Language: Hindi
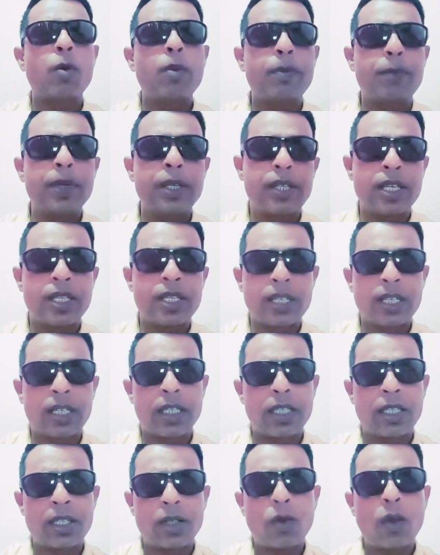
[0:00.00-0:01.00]
वो भी पीछे से
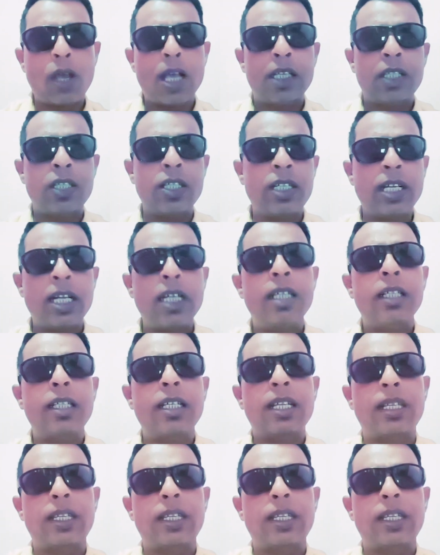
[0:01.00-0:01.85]
किसी को एक्सीडेंट